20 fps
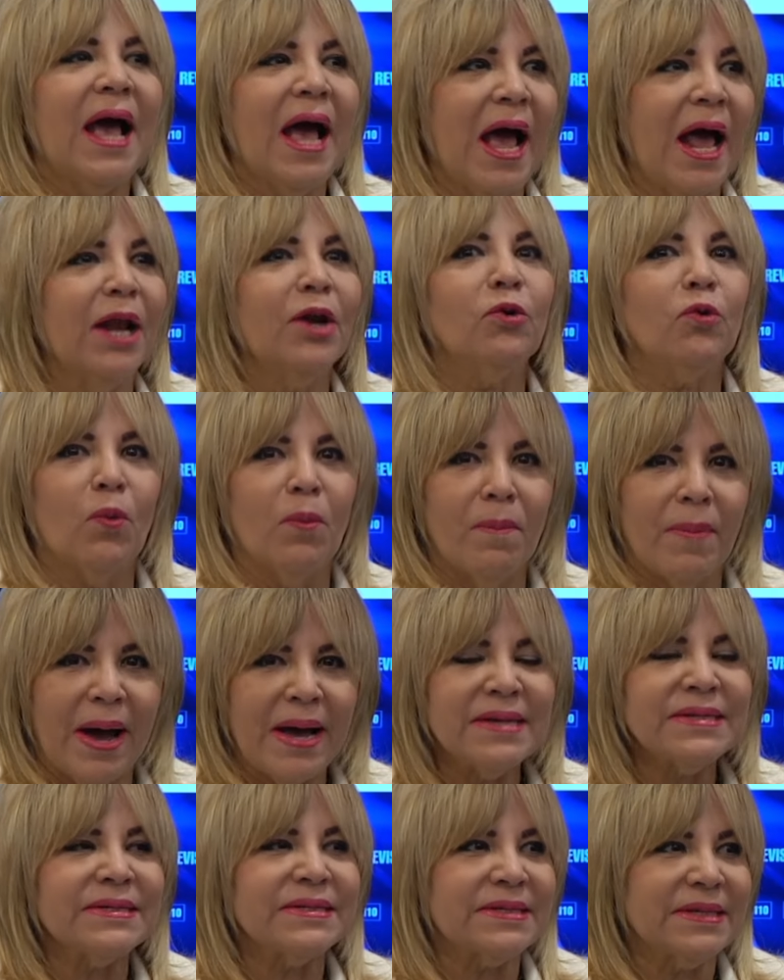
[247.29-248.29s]
algo
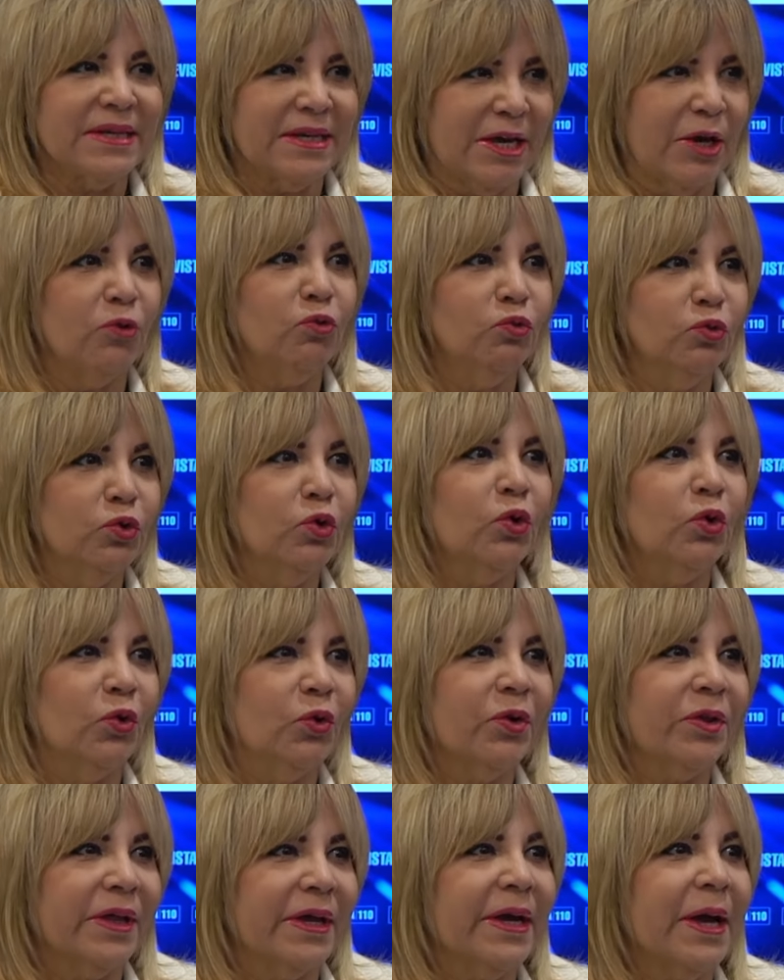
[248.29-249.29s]
más que un
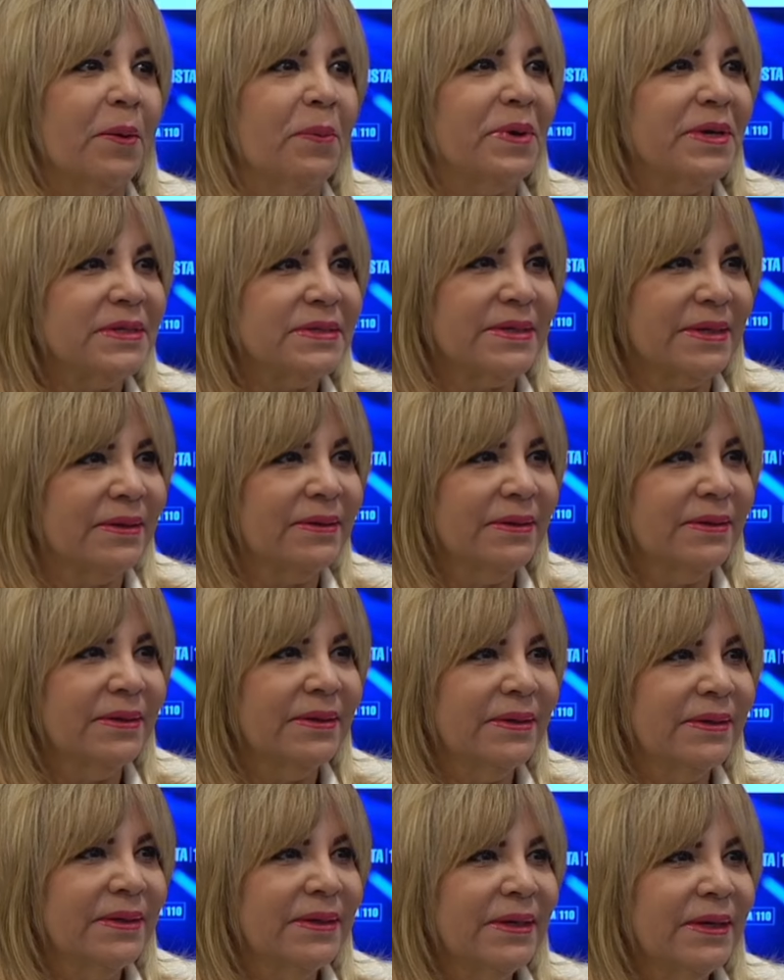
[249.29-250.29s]
dolor de cabeza.
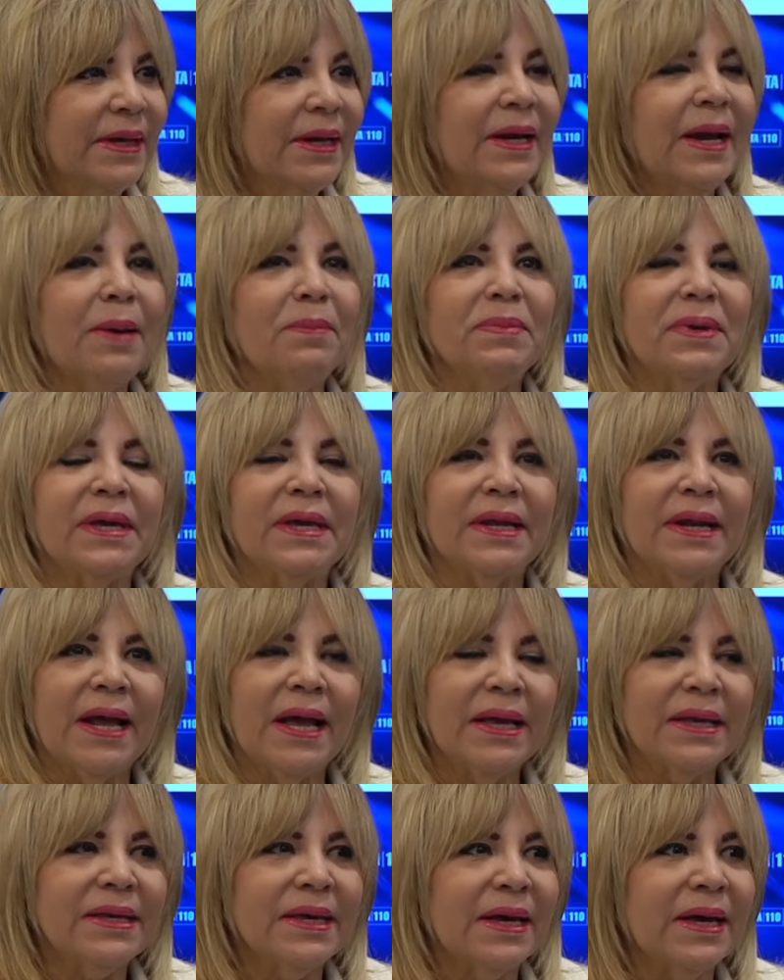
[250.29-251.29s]
La
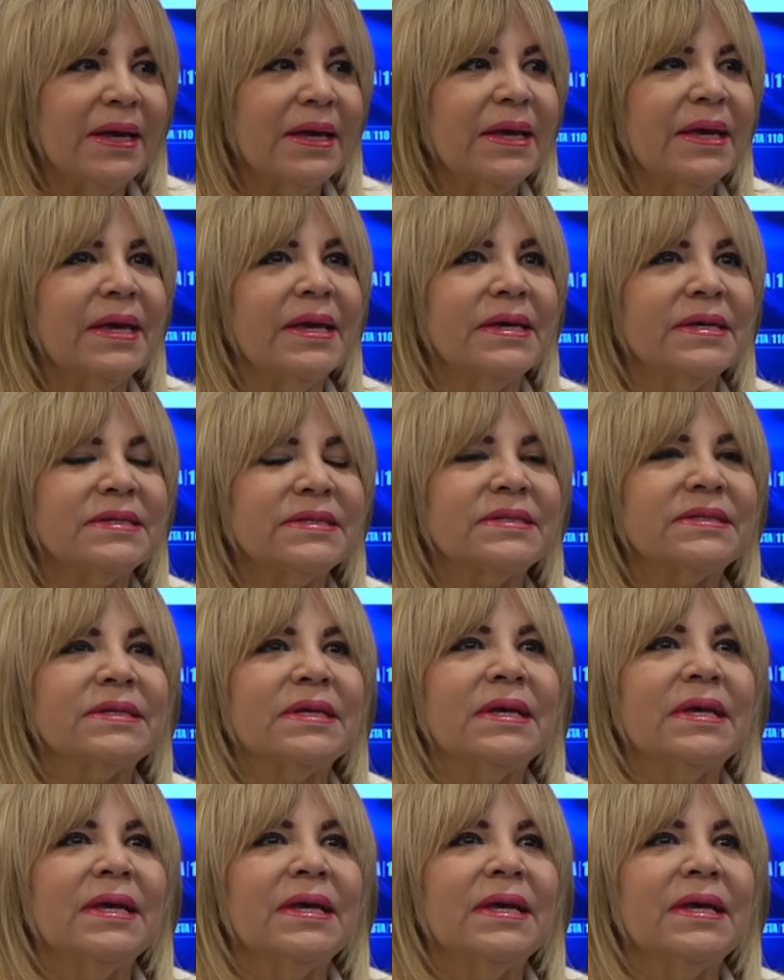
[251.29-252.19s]
migraña es